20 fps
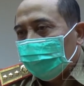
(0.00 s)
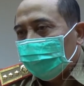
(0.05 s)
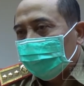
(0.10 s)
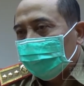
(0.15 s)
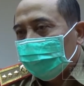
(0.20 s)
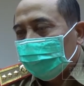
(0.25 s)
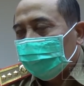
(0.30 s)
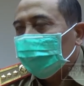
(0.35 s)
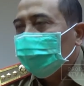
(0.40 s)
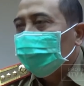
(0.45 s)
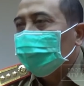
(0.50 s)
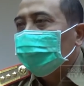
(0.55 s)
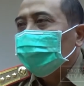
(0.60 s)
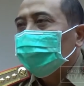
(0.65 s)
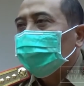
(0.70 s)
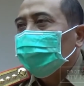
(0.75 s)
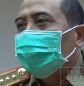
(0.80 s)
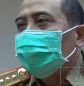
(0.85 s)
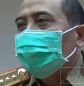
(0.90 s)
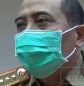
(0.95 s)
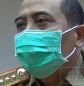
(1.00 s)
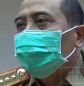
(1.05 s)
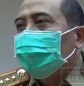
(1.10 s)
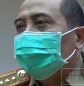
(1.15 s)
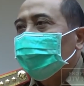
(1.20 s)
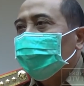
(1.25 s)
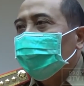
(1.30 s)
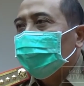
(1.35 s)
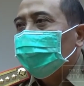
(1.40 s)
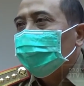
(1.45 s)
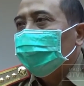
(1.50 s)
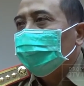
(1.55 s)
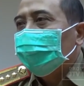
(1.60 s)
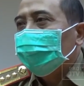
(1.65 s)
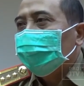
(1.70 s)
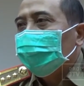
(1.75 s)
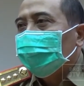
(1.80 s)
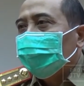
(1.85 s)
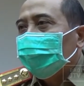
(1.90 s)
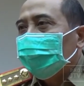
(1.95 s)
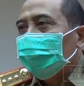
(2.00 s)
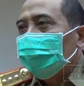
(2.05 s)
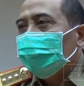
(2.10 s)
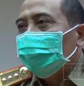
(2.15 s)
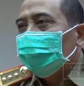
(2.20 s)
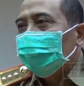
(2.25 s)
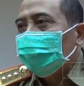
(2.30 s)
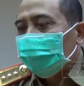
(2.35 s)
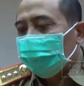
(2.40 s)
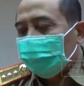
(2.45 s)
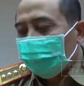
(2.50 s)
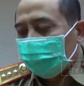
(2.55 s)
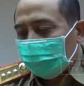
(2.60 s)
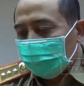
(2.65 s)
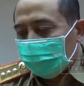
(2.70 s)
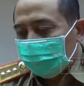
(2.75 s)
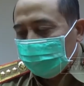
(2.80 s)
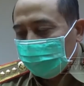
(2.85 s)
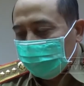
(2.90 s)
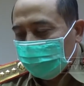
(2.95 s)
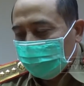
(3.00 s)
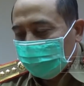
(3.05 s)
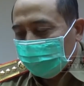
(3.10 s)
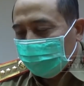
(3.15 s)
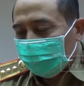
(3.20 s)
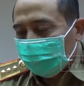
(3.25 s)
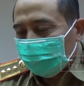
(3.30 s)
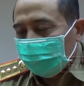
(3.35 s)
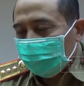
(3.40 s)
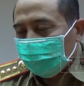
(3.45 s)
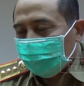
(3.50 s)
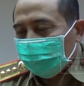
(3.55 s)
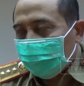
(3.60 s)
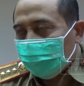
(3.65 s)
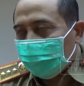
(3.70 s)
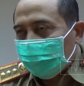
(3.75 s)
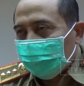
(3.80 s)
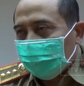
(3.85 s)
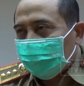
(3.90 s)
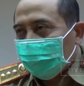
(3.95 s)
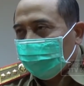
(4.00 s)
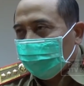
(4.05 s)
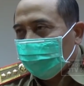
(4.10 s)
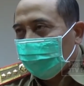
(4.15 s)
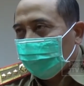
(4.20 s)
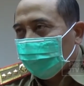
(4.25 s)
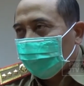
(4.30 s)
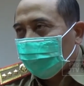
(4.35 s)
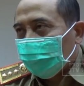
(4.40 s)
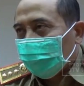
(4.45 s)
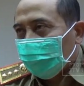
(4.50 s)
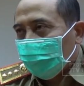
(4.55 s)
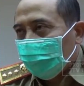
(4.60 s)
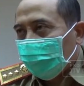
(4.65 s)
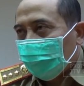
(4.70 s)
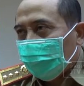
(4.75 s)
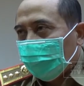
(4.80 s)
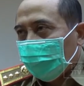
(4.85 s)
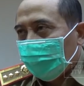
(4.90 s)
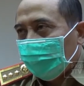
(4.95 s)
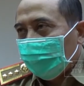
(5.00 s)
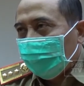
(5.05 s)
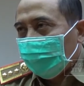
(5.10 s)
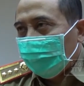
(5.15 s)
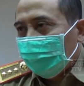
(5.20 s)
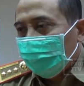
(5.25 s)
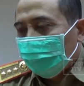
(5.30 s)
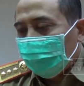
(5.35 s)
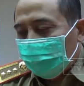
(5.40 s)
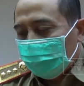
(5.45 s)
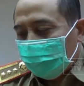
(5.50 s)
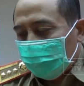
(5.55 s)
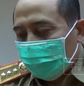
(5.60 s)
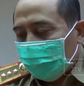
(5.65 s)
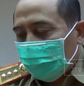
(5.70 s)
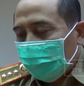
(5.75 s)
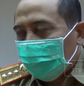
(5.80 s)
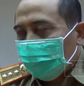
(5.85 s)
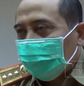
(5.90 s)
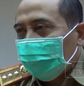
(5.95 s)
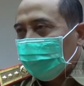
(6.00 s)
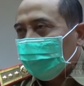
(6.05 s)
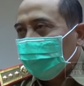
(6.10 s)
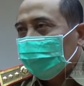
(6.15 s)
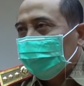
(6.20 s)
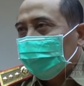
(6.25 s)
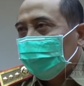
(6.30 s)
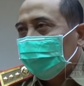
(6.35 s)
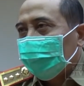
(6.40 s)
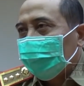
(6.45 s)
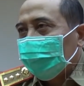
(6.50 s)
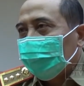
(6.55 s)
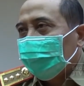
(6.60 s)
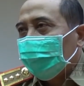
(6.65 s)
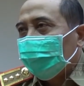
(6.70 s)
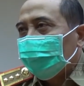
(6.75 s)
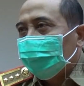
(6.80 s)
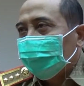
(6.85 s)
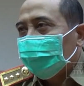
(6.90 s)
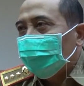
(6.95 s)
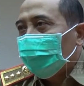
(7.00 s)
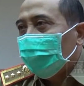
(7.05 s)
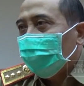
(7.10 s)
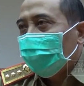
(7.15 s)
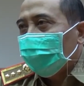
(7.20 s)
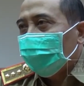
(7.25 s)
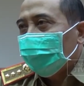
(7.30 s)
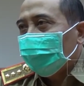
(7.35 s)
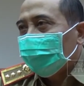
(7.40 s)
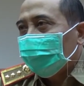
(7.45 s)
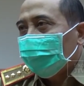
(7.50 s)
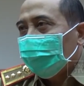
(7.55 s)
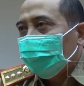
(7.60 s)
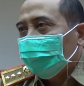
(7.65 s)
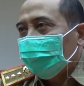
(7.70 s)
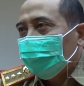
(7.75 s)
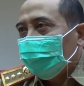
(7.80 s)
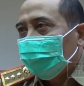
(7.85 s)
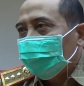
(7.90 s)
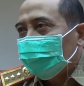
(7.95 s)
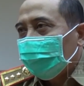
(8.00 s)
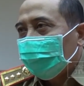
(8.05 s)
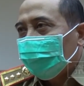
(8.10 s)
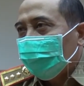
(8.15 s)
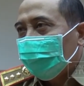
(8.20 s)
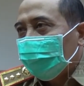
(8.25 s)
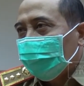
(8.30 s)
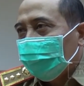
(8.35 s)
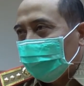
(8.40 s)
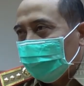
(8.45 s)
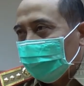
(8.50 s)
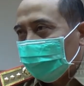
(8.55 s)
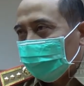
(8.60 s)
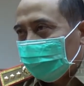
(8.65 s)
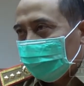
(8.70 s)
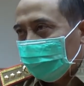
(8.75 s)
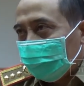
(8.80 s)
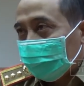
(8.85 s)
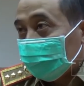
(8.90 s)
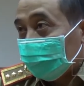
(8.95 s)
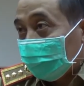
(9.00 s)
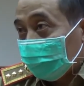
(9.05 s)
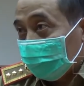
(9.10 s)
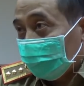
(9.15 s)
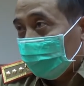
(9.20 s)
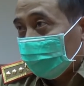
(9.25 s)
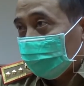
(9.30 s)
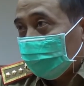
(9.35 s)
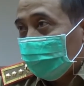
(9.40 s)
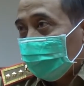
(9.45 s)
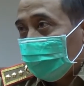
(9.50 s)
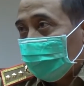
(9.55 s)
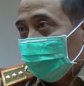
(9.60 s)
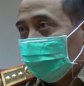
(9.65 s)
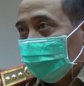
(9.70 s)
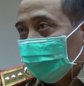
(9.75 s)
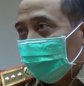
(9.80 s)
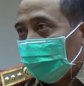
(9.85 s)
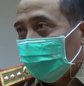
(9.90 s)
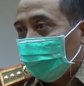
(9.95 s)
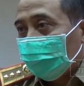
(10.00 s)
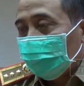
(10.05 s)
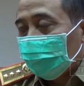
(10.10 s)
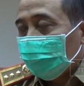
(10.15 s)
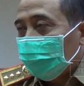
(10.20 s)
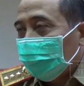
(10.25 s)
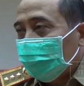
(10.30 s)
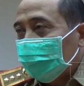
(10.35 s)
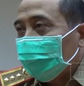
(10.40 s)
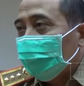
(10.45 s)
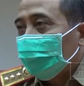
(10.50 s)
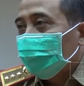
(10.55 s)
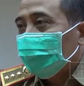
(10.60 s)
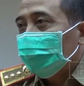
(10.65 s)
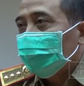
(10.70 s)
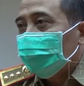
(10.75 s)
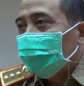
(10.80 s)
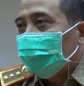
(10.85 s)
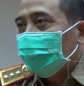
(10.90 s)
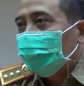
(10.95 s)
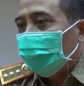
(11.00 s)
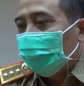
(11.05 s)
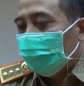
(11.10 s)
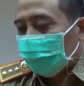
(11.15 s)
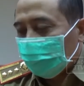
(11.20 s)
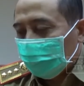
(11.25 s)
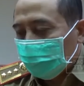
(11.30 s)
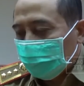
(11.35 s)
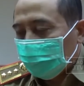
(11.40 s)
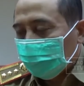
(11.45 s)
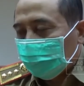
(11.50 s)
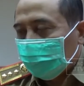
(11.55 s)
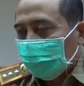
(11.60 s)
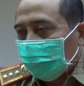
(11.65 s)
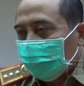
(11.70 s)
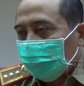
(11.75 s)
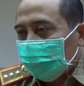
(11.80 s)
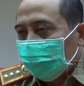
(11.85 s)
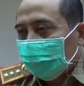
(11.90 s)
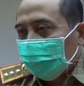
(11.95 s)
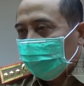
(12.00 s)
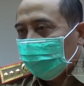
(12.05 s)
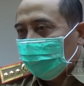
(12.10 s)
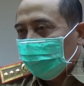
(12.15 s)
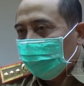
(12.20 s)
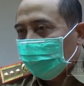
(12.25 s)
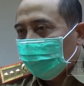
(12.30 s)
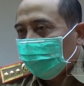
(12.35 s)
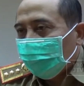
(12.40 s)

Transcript: tentu terjadi defisit. Nah, jadi kan kita sudah punya APBD murni. Hmm padahal pendapatannya tidak sesuai sudah tidak sama dengan dengan target yang sudah kami yeah. Iya. otomatis defisit nah untuk menutup defisit ini